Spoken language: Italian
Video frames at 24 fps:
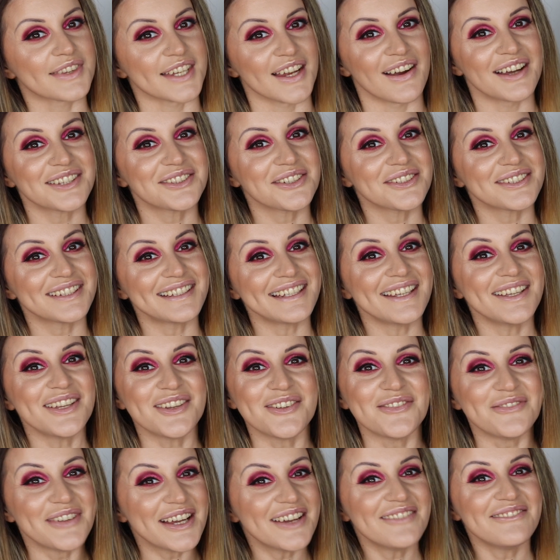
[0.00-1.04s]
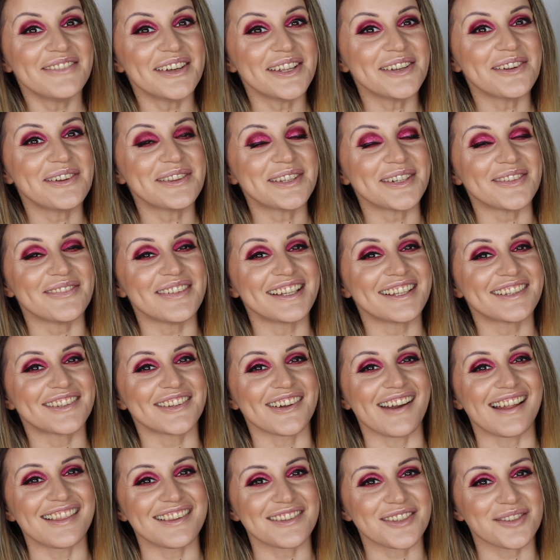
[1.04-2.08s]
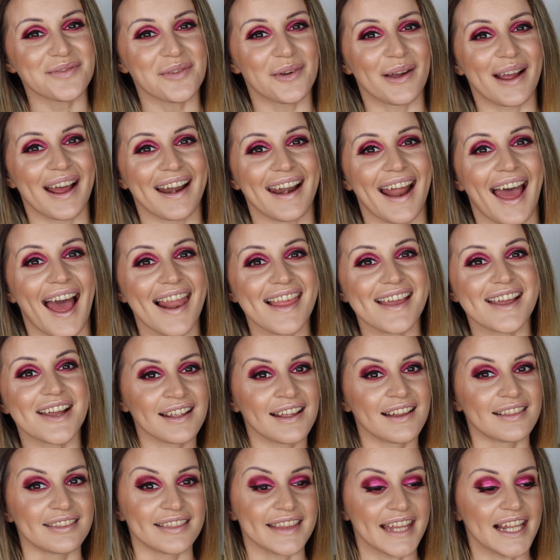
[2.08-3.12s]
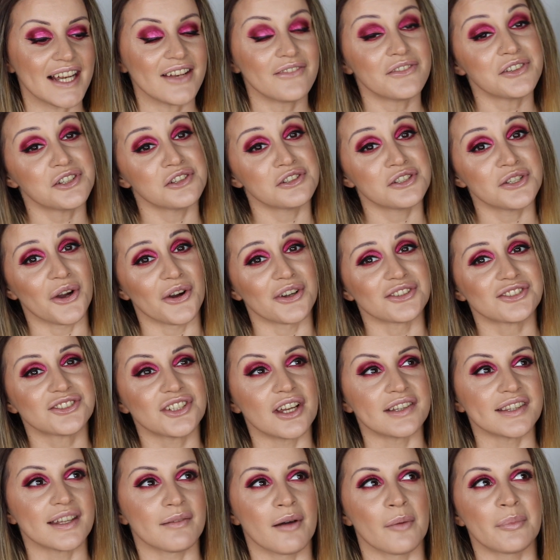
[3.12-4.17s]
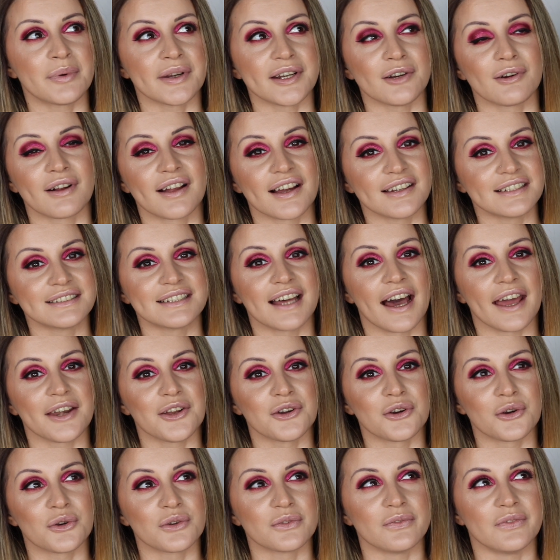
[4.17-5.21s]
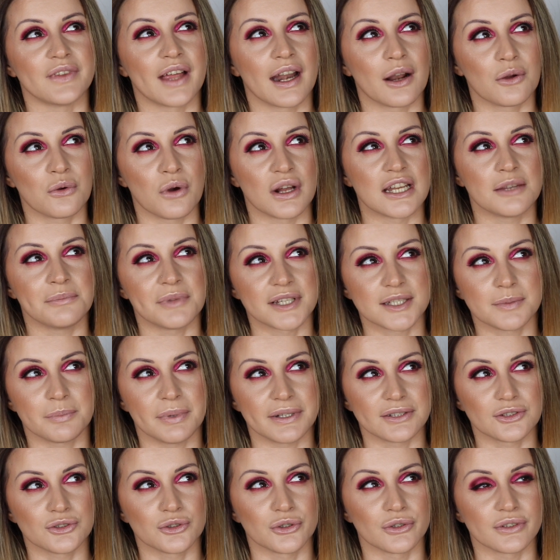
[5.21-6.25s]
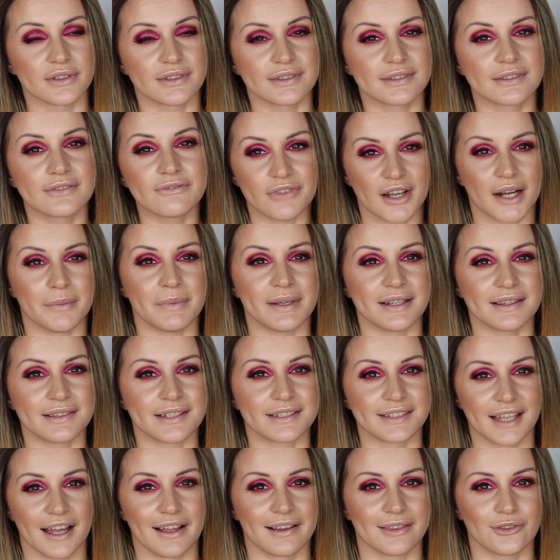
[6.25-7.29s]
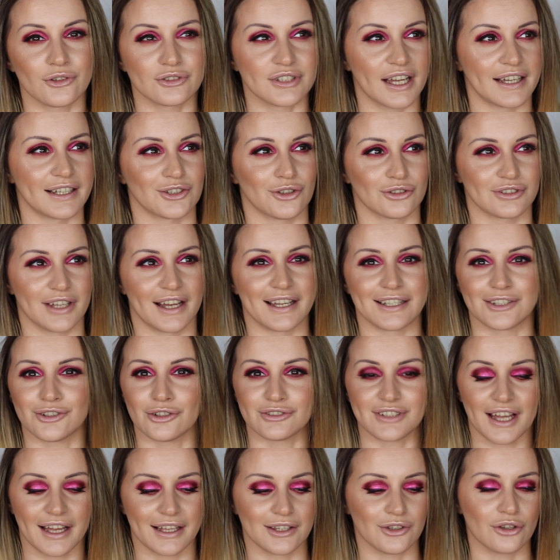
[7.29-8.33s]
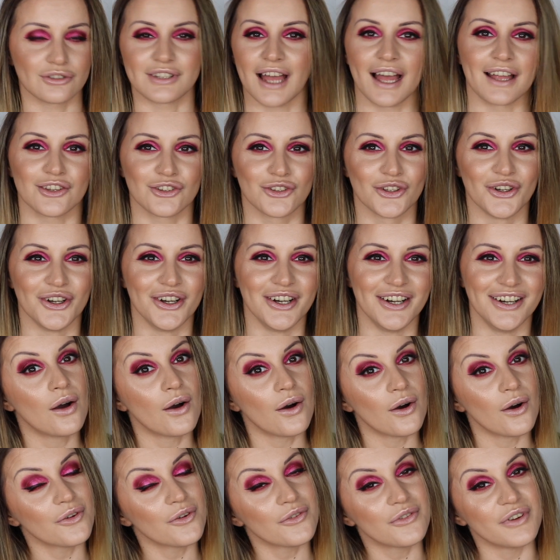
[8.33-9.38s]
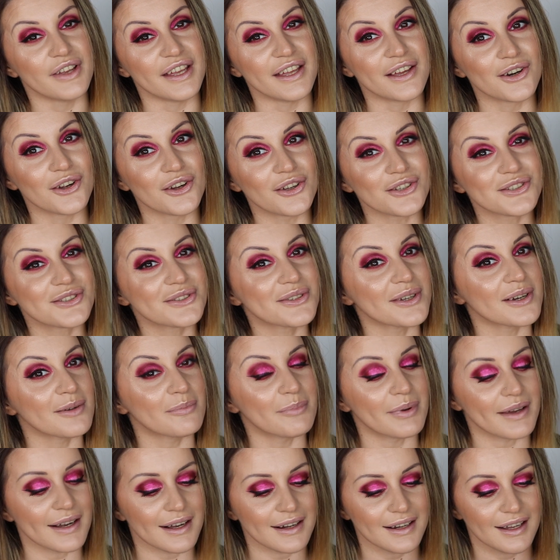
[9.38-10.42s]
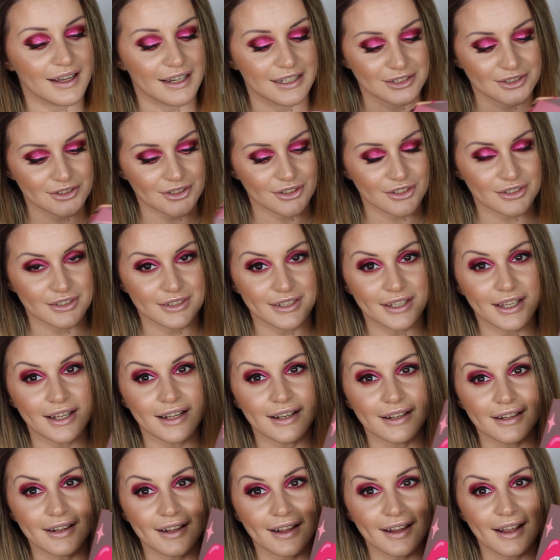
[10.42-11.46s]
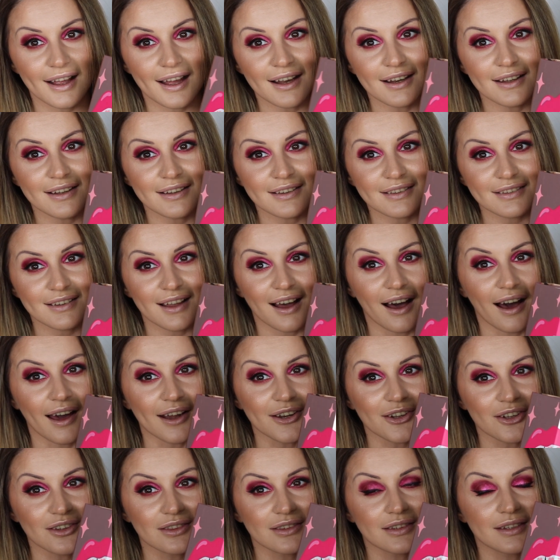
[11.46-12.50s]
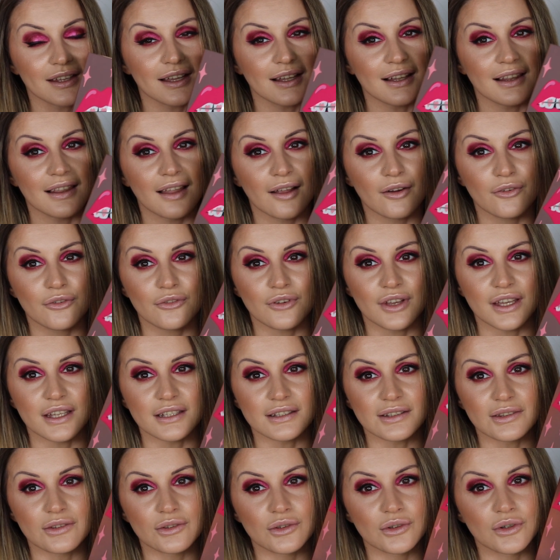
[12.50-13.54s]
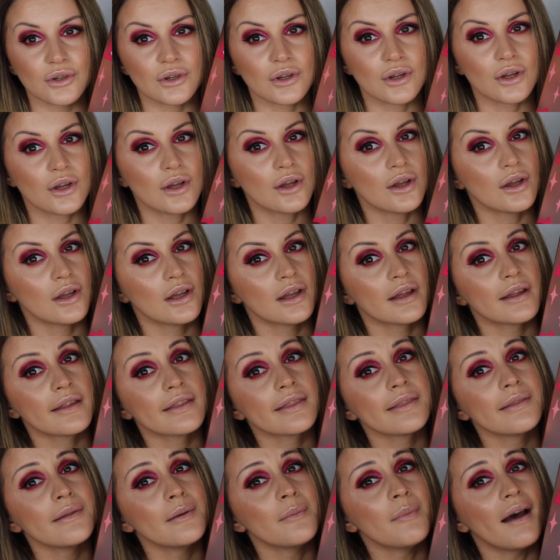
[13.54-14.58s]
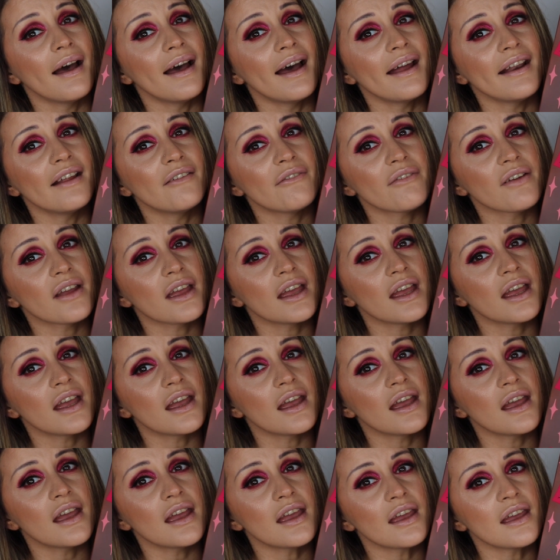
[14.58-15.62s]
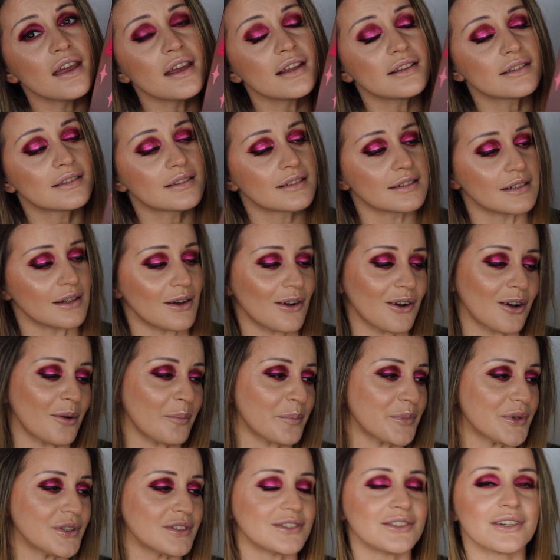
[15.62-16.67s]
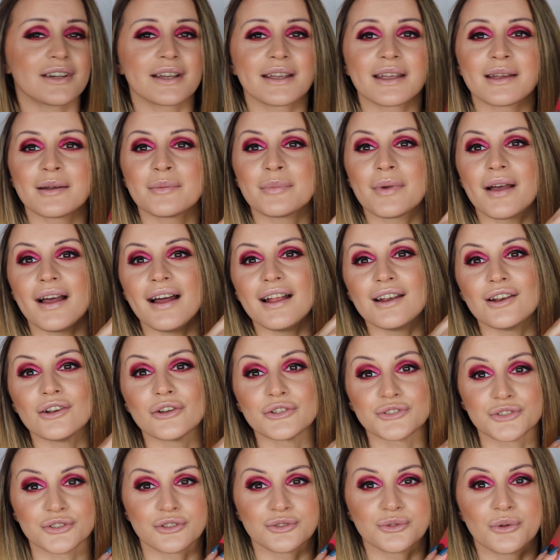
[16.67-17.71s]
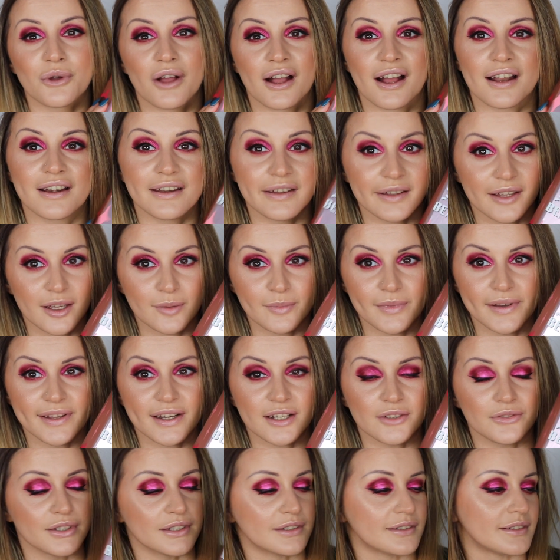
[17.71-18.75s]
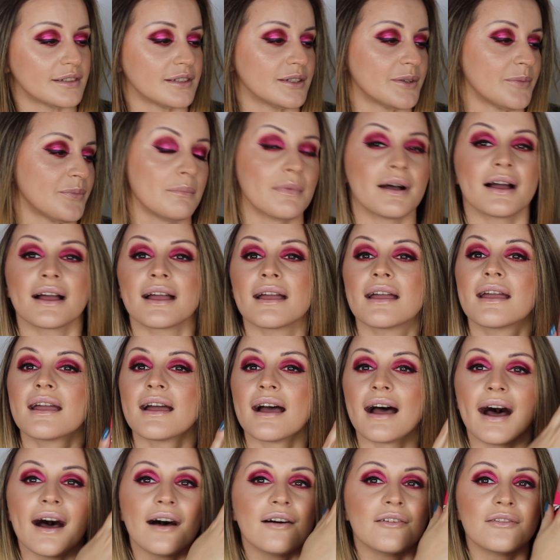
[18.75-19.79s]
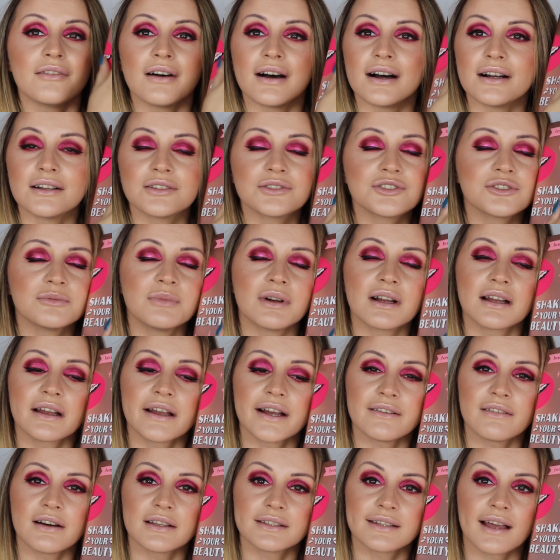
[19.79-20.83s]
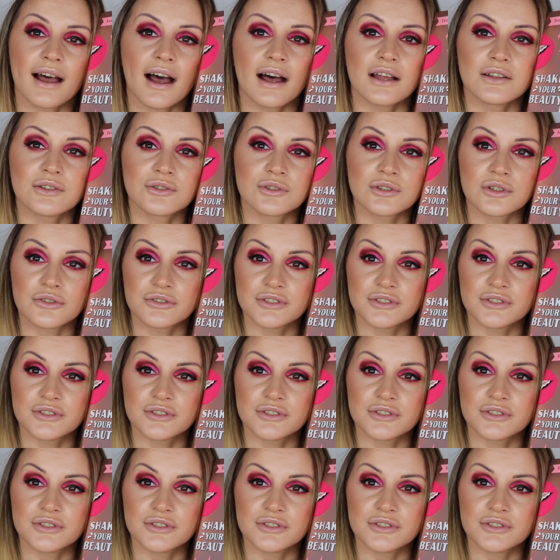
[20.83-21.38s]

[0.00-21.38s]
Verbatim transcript: Ciao a tutti, benvenuti o bentornati sul mio canale. Nel video di oggi andiamo a aprire un calendario dalla quale mi aspetto veramente tanto tanto tanto tanto tanto. Ovvero sto parlando del calendario dell'avvento di Benefit! Oh mio Dio, che bello! Sono due anni che Benefit mancava, ci mancava tanto.